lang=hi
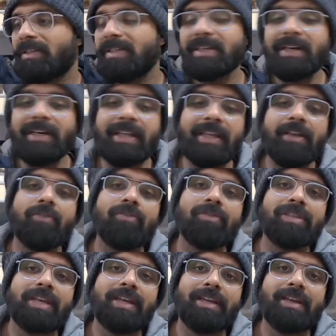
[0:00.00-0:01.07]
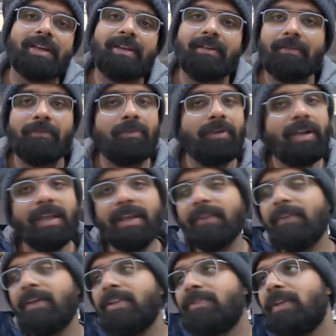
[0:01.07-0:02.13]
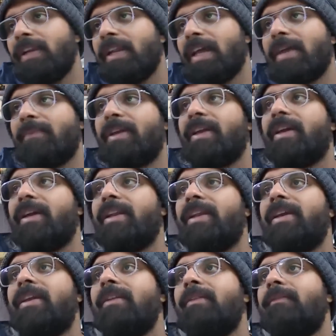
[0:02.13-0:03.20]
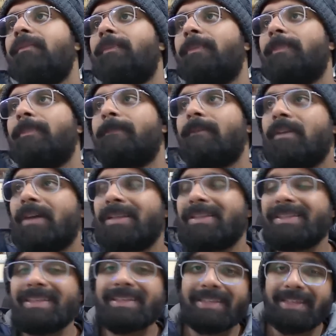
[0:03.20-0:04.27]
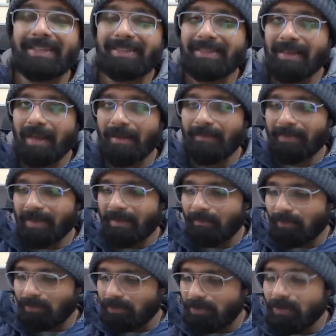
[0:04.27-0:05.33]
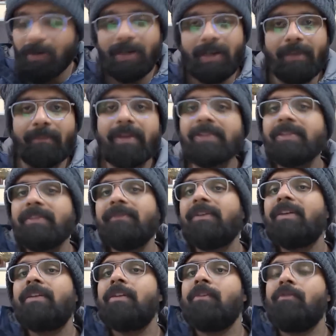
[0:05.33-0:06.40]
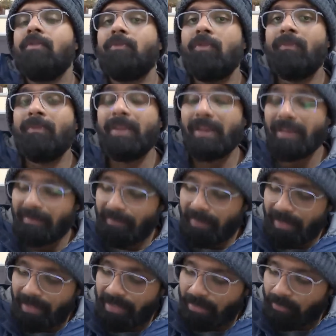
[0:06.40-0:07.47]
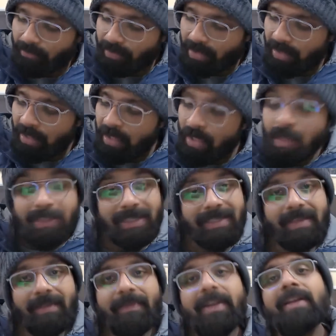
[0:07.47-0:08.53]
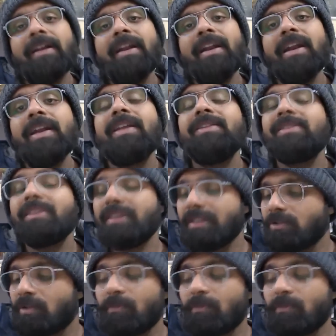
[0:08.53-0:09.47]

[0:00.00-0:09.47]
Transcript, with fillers: चीजें ठीक हो जाएंगी वो ठीक है इवेंचुअली टाइम लगेगा लेकिन कंसिस्टेंसी अभी हमको जो शॉर्ट टर्म में अचीव करनी है वो हमको मिल नहीं पा रही है क्योंकि जैसा मैंने कहा इंटेंसिटी